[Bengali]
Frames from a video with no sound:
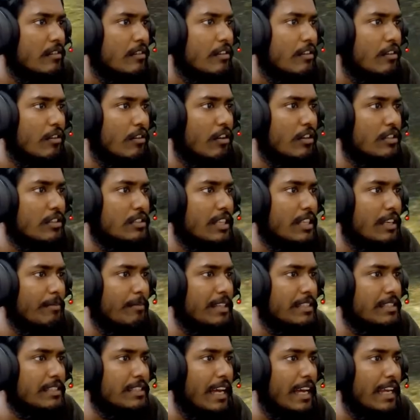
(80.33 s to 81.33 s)
লঞ্চার
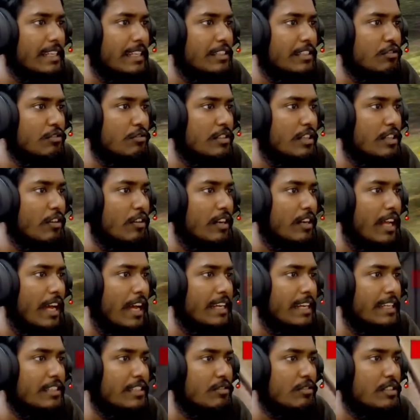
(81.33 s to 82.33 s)
মারছে আর কিছু ছিল না
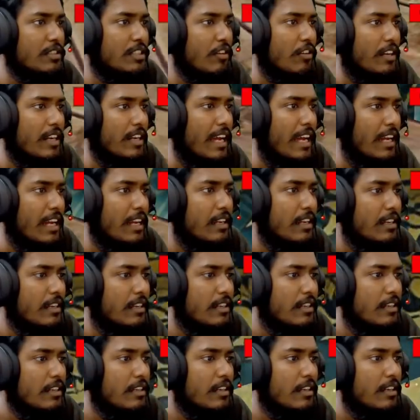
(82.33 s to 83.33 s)
আর কিছু ছিল না
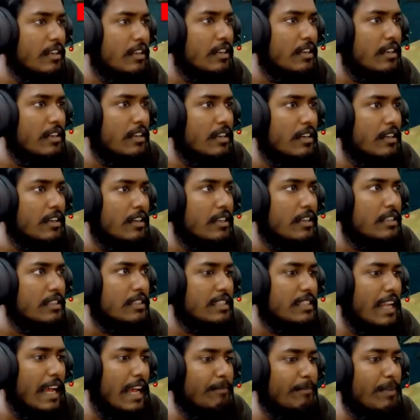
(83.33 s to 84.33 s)

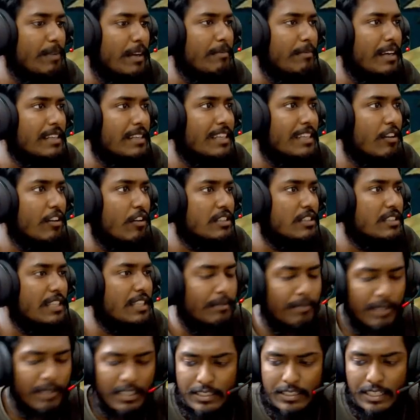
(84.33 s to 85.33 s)
স্নাইপার মারছে লঞ্চার
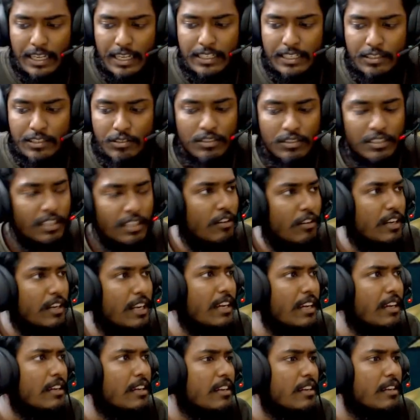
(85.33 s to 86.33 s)
মারছে আর কিছু ছিল না
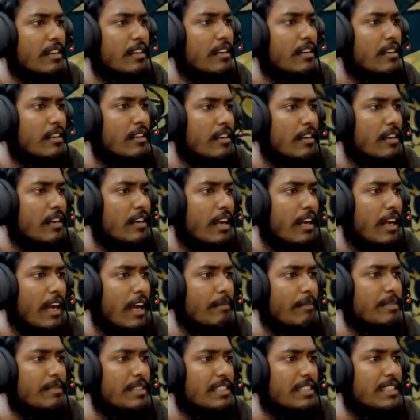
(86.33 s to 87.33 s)

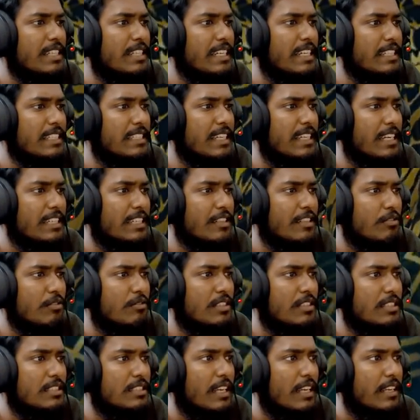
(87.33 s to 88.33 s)
আমি জাস্ট এটা জিজ্ঞাসা
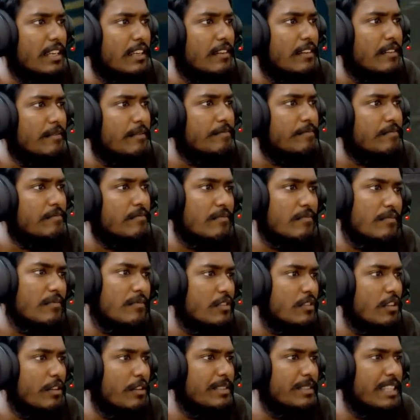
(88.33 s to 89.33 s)
করতে চাই
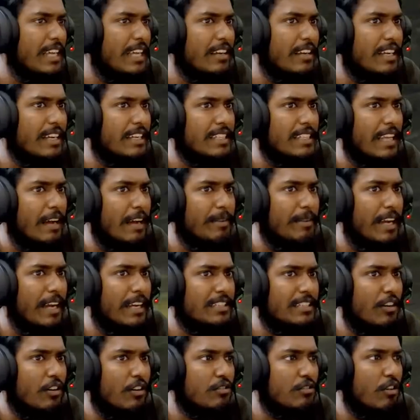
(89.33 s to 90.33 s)
তবে যাক গাইজ আমি
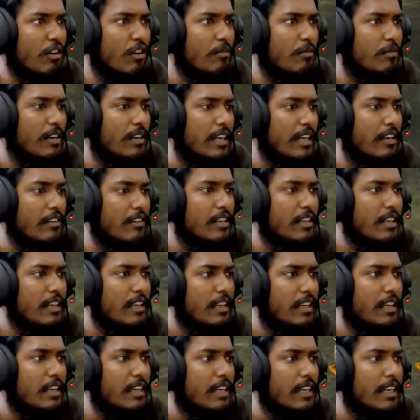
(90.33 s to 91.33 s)
আশা হত হব না কারণ
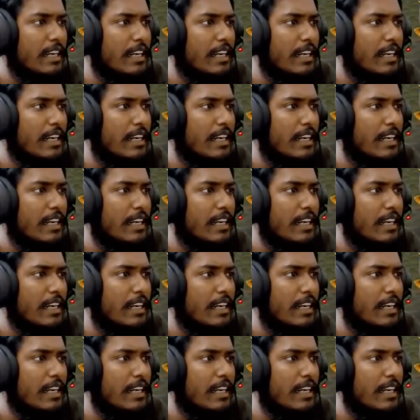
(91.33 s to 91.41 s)
এটা